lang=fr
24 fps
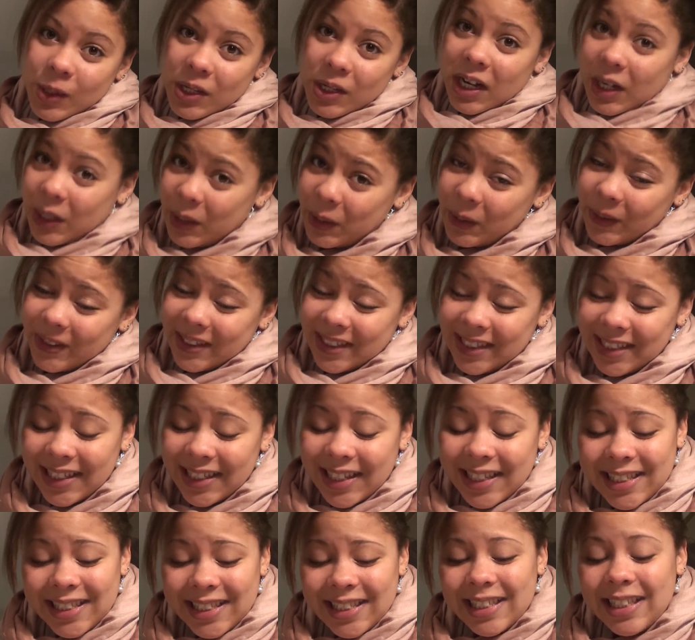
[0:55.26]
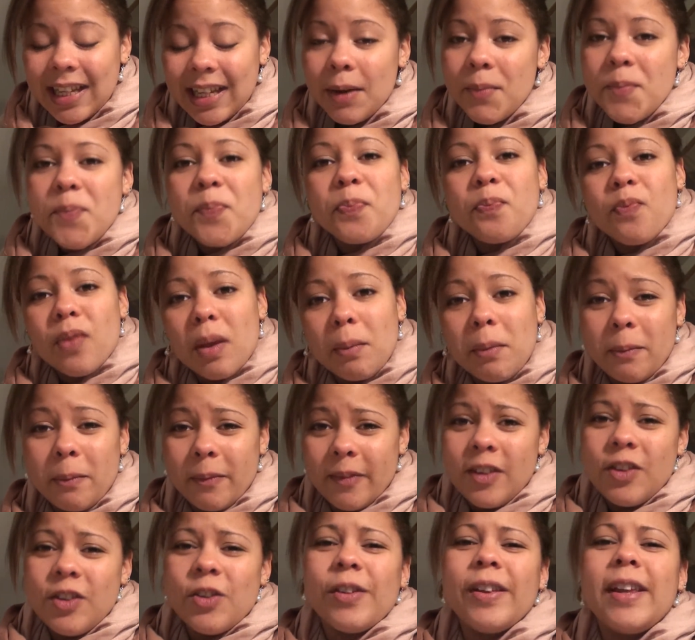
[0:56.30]
je cherche aussi des idées, même
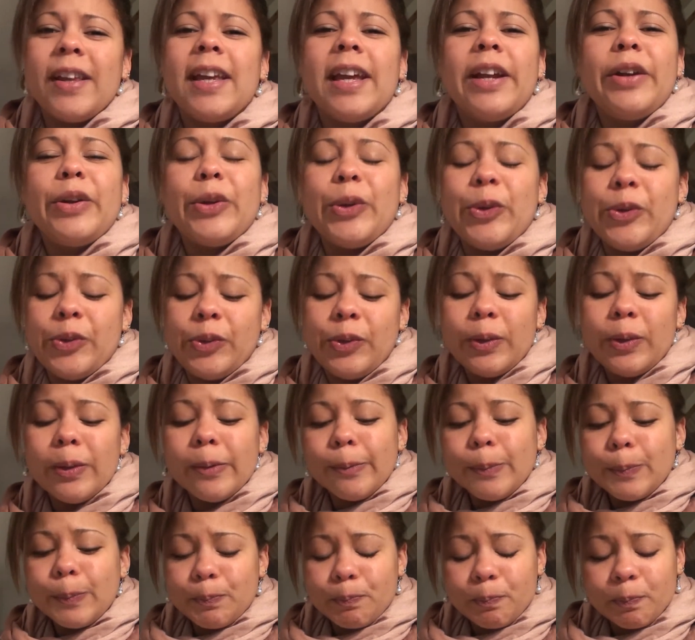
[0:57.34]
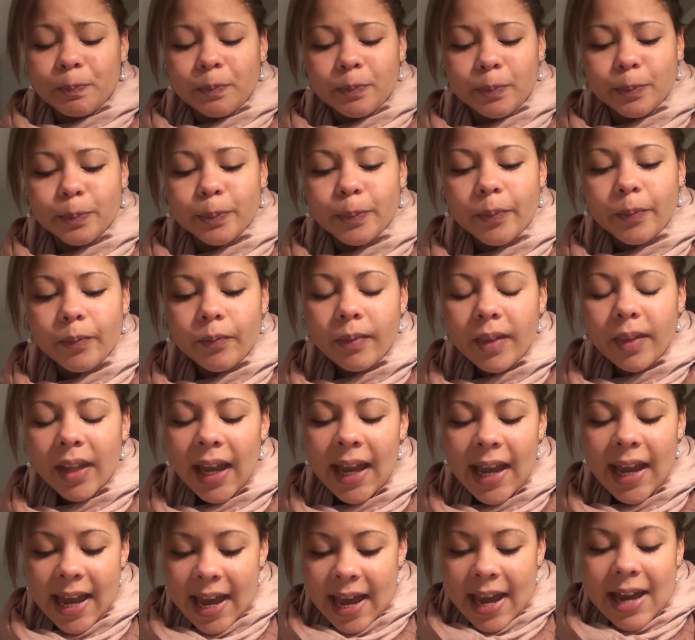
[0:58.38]
si j'en ai quelques-unes.
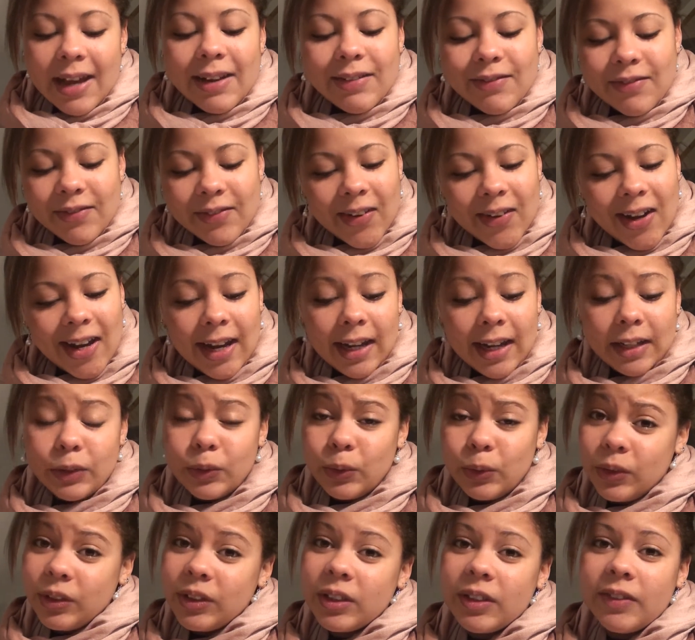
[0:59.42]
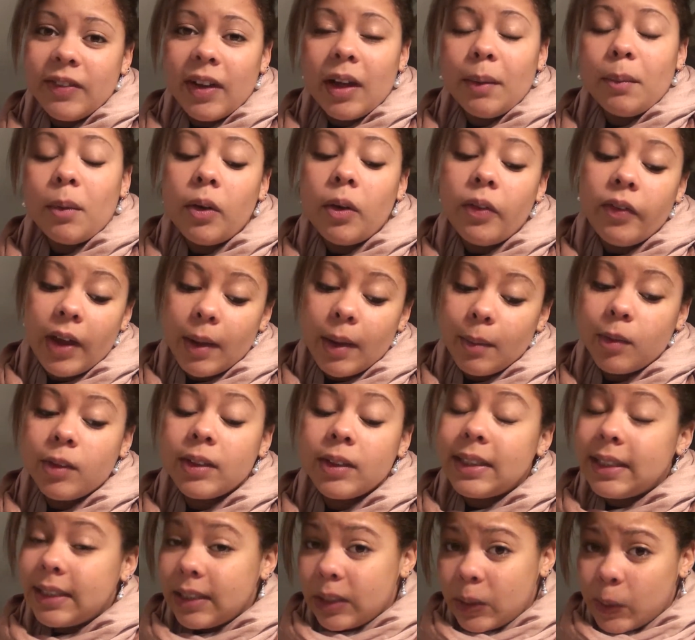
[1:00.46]
Voilà, donc vraiment, vraiment
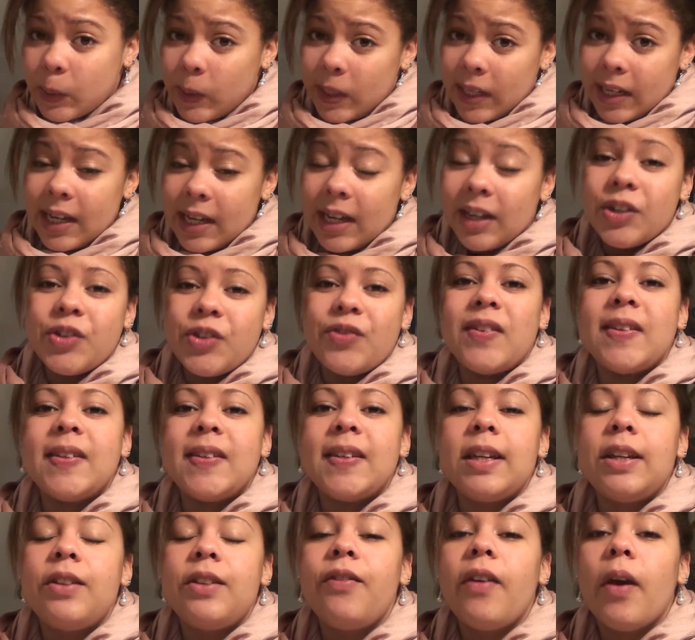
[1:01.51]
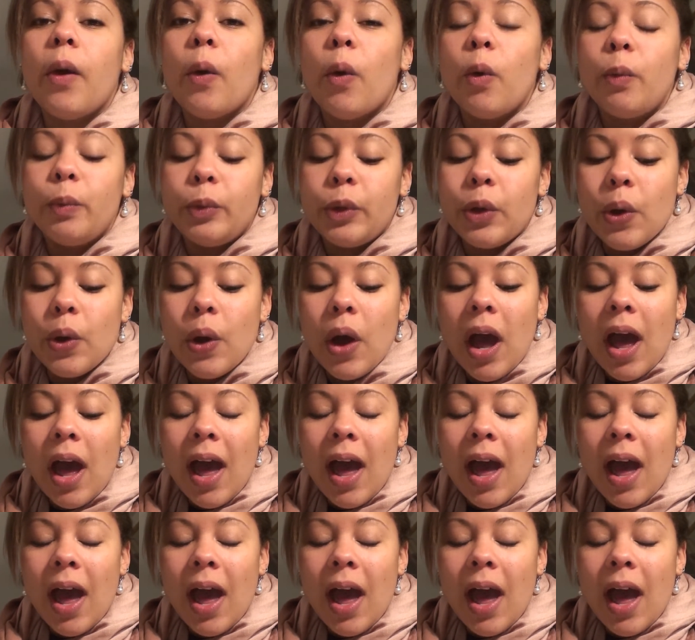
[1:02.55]
désolée, hein, je vais essayer de faire au mieux.